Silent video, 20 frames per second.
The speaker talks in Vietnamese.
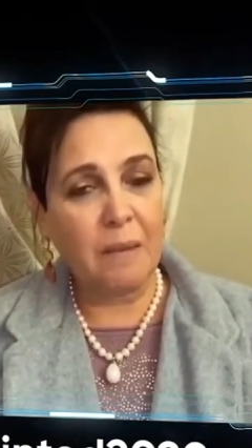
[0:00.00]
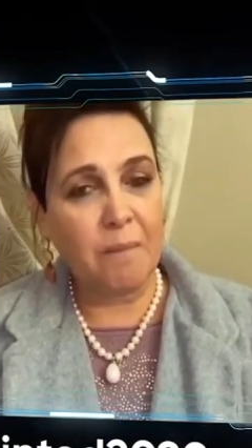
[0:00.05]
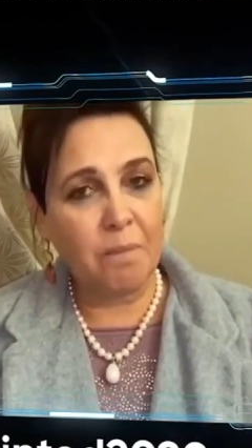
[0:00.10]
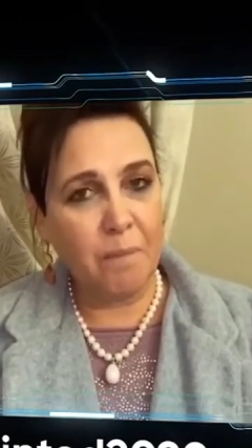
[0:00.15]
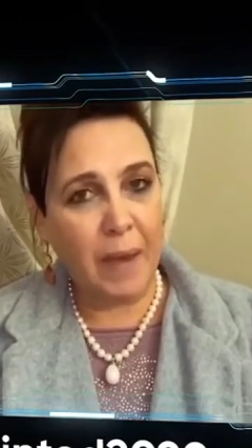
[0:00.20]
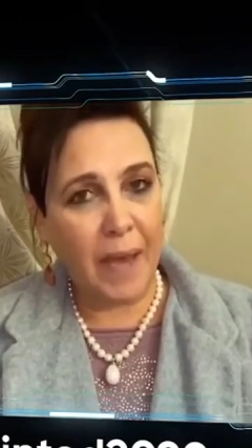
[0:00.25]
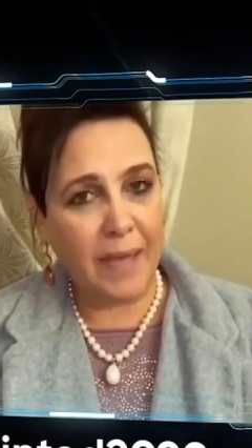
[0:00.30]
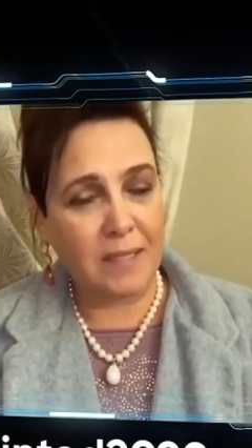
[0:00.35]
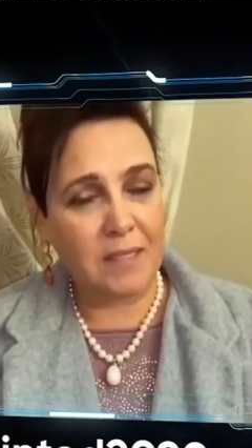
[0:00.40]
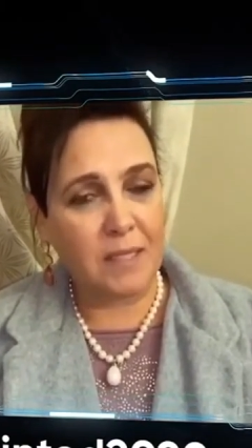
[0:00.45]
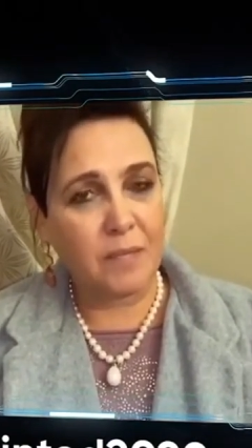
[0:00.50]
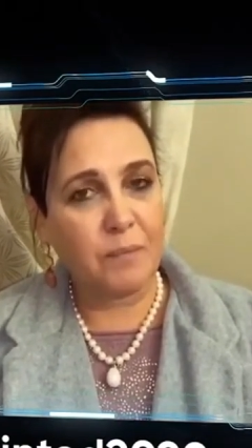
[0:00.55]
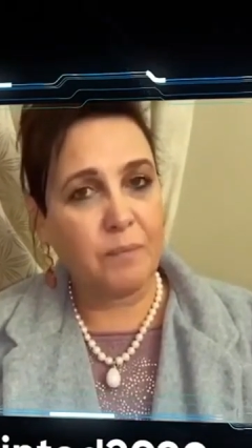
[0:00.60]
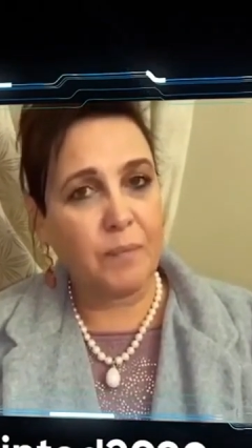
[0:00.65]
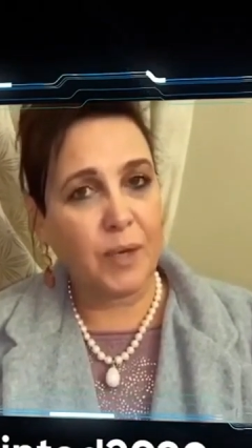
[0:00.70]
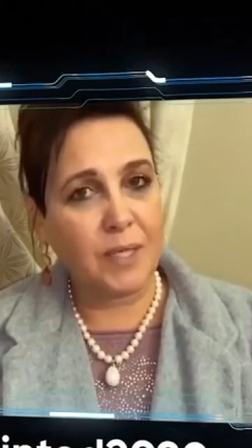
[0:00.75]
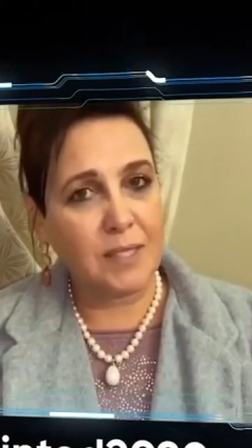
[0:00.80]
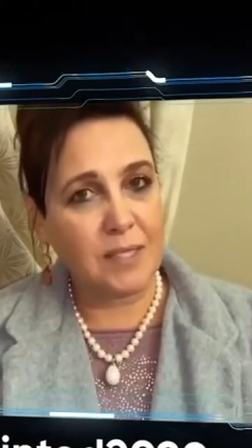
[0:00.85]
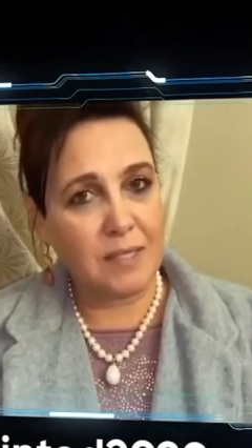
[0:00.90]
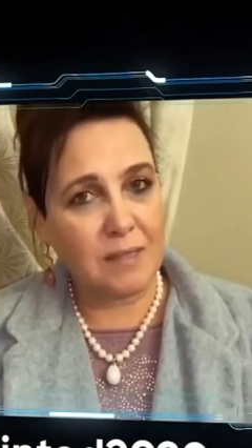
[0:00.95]
đầu thay
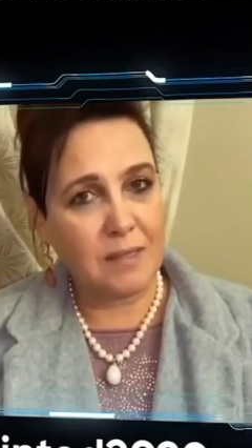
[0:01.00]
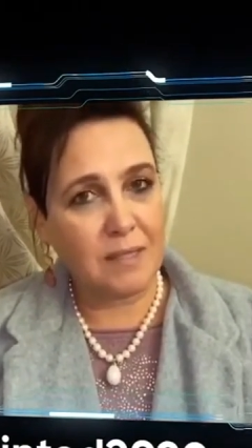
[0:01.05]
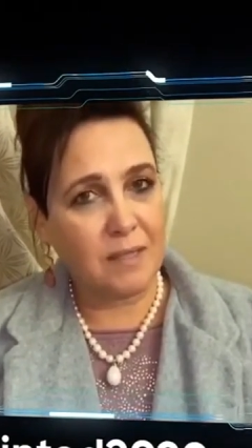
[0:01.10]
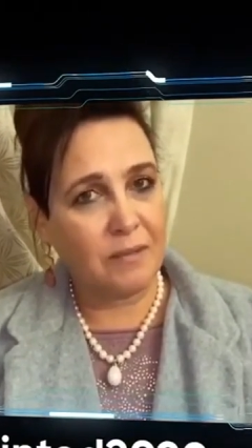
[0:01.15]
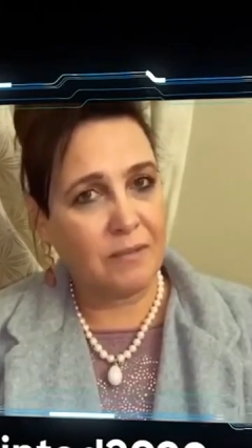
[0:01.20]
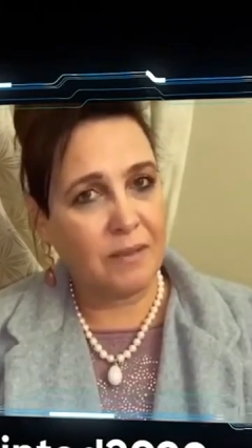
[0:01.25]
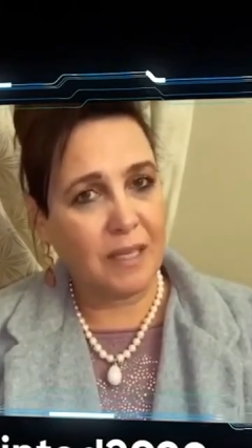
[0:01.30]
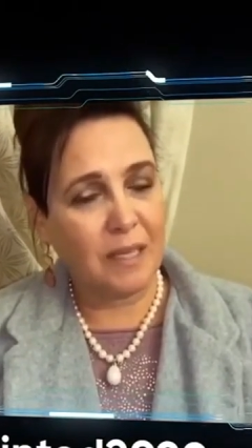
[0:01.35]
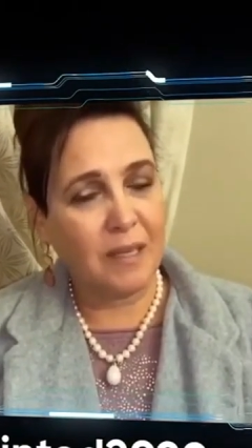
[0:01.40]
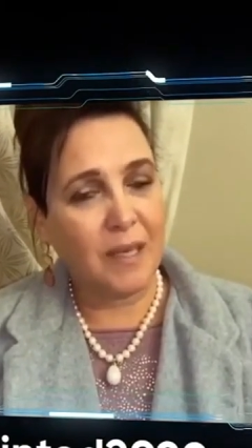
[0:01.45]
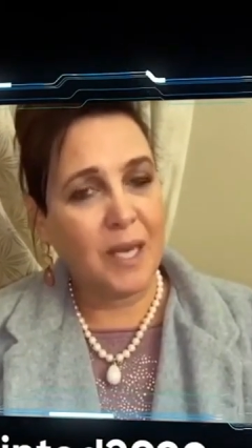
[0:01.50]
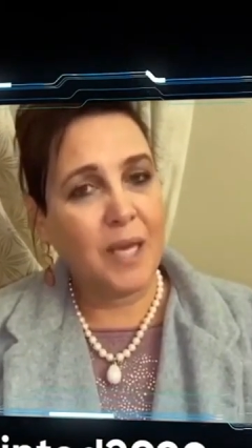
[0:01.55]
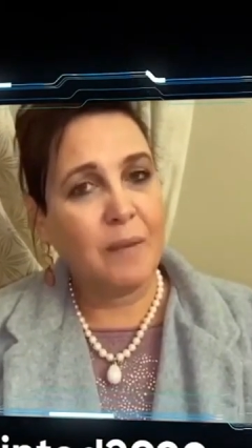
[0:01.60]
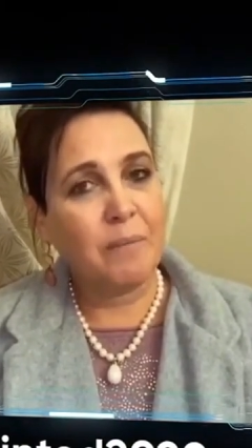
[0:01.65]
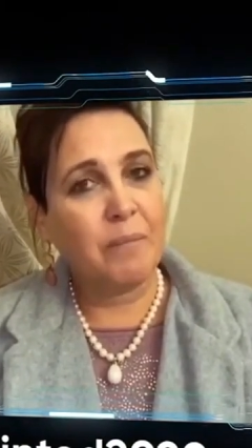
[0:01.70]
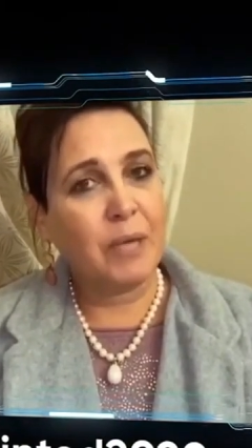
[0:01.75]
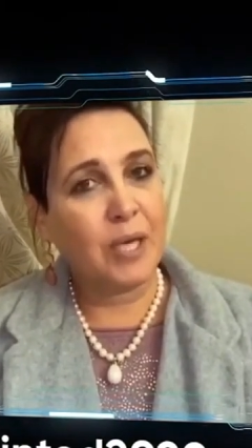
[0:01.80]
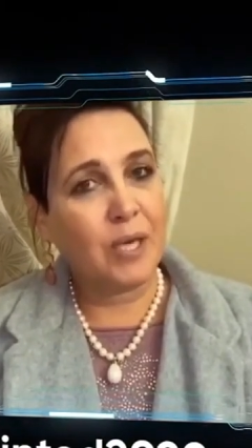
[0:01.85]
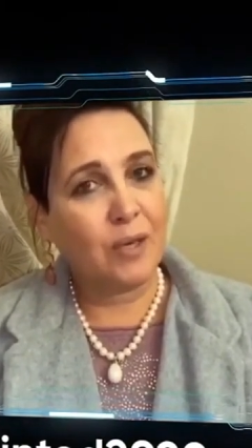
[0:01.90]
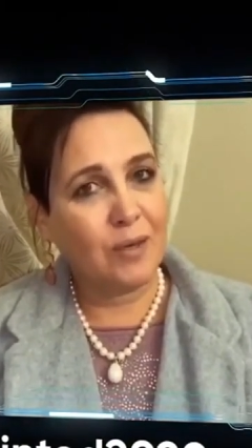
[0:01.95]
đổi tích cực hơn
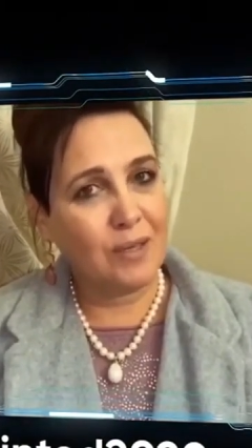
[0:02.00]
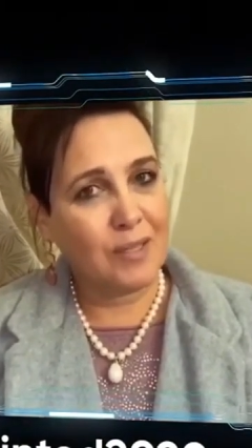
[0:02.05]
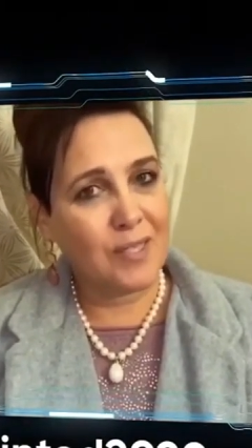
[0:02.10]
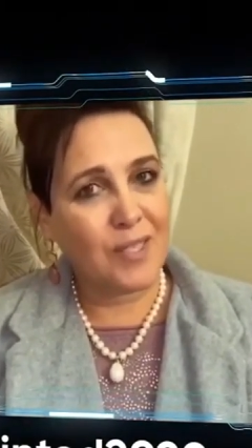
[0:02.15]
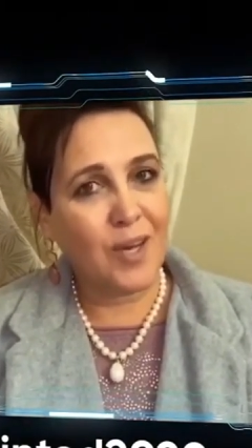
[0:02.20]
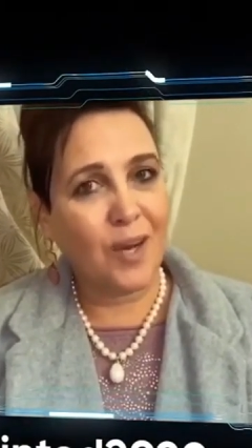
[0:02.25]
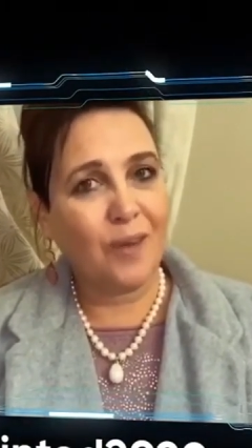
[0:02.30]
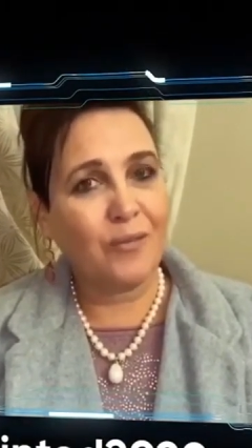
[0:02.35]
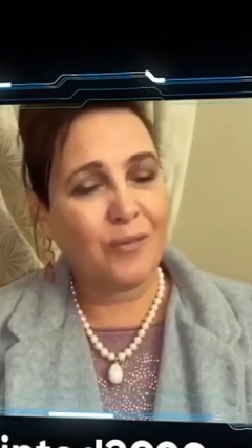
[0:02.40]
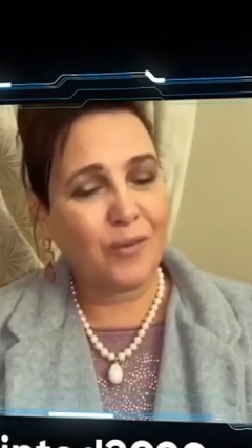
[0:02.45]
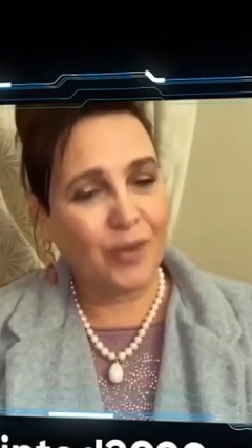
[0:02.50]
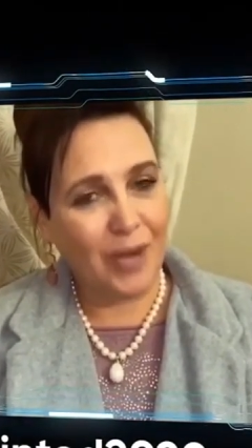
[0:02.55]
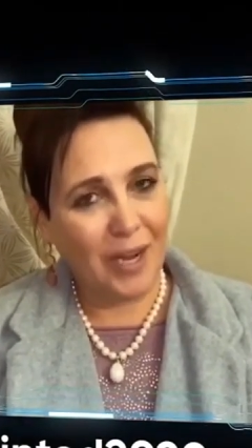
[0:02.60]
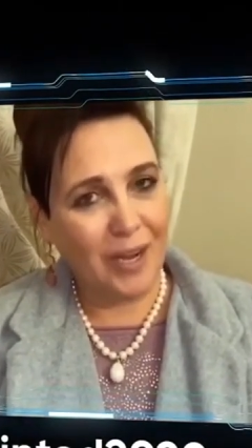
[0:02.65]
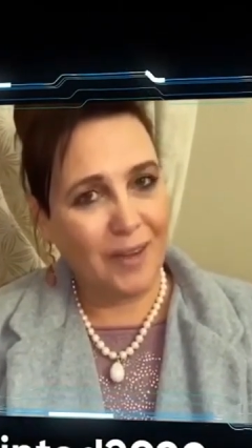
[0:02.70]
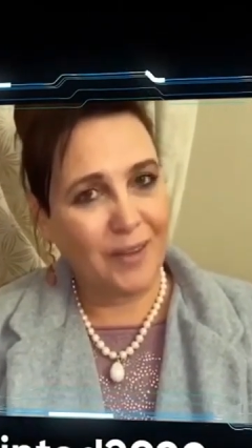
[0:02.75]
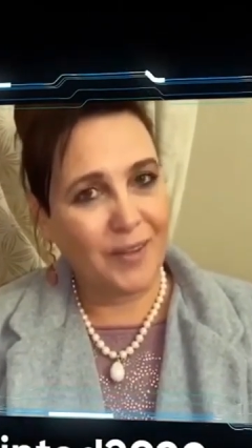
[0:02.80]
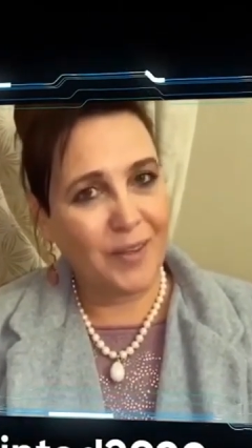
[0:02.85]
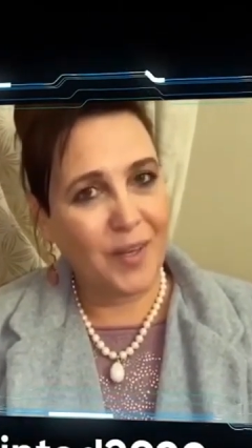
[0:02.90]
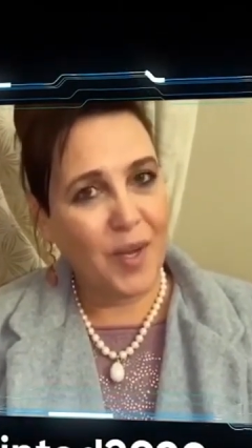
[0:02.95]
nhờ có
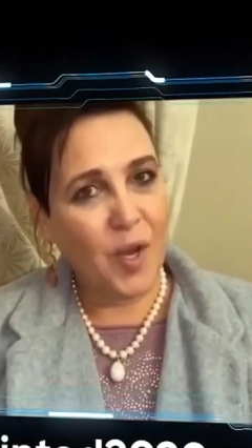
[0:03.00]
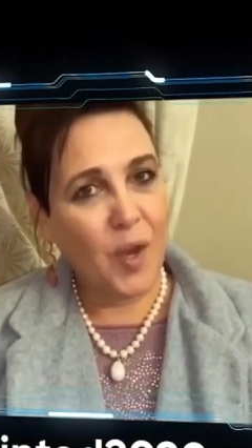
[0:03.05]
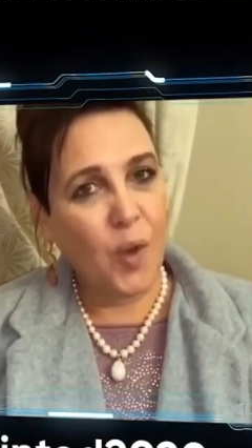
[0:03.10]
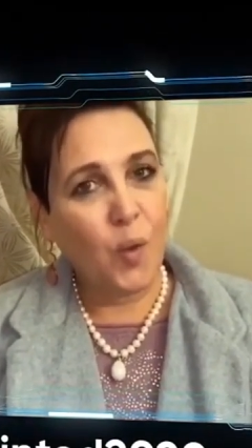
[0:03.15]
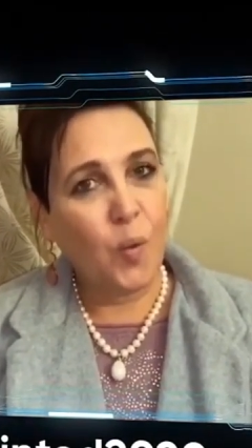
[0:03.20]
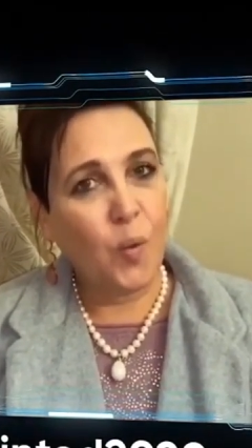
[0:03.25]
Rawan.